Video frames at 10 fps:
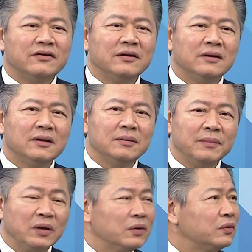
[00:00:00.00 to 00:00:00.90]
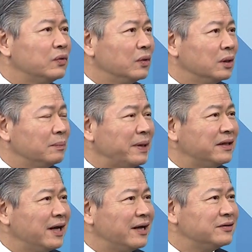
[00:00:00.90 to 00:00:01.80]
次美国如果拜
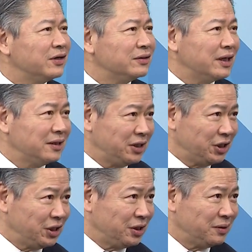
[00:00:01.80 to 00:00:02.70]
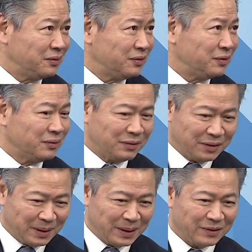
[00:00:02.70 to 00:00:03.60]
登按照他的
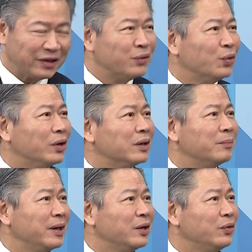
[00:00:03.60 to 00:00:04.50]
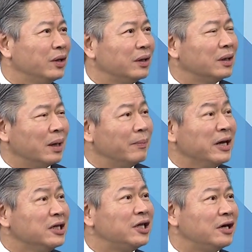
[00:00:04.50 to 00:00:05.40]
承诺，每个月呃
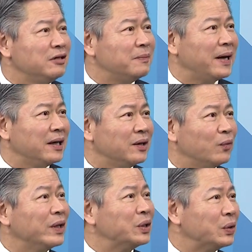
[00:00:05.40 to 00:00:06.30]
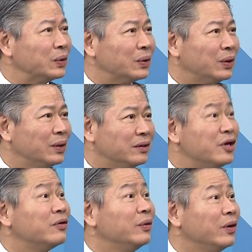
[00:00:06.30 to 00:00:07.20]
每一天一百万桶，对，
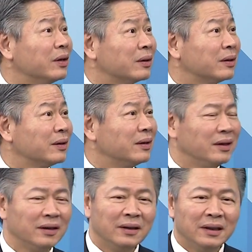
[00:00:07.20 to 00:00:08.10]
六个月，对，哦，